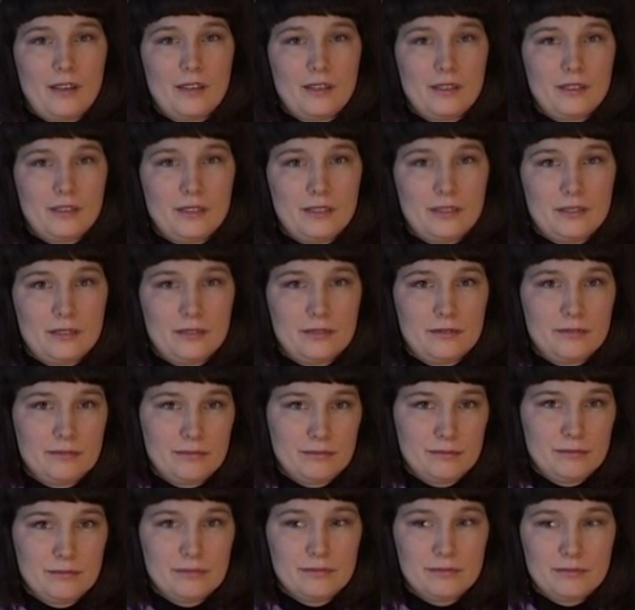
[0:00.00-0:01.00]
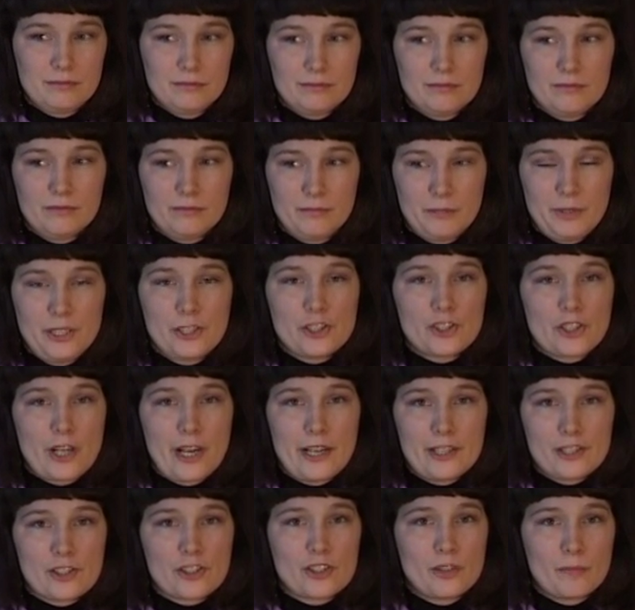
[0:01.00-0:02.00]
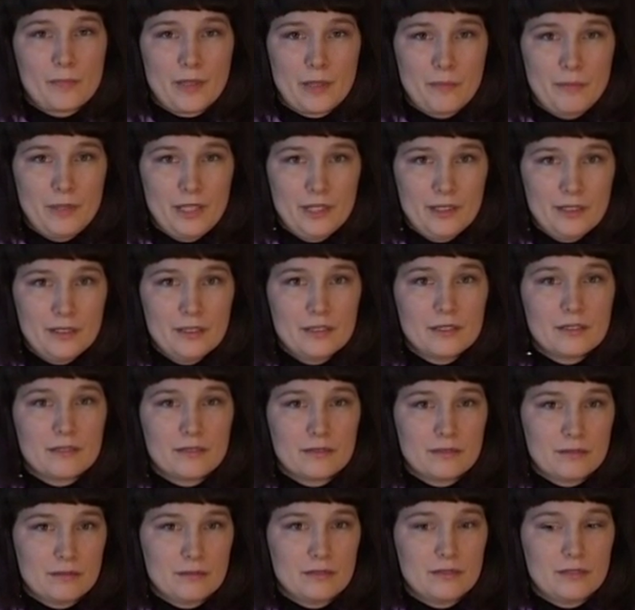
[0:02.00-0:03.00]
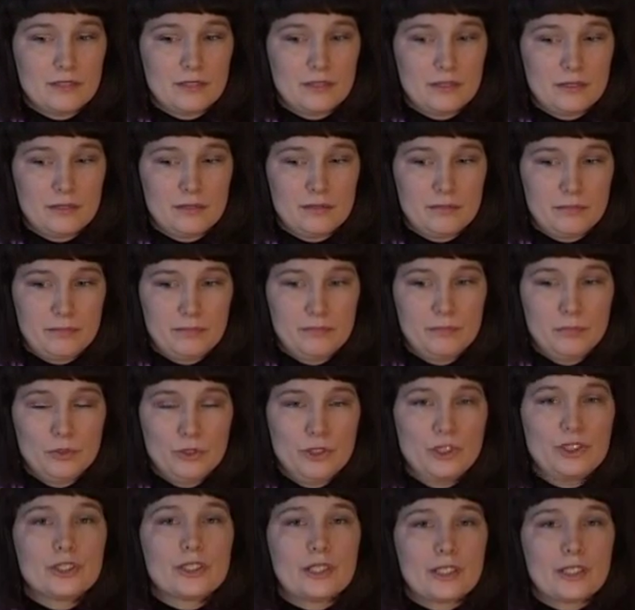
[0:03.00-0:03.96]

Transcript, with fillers: в э, ближайший момент э, будет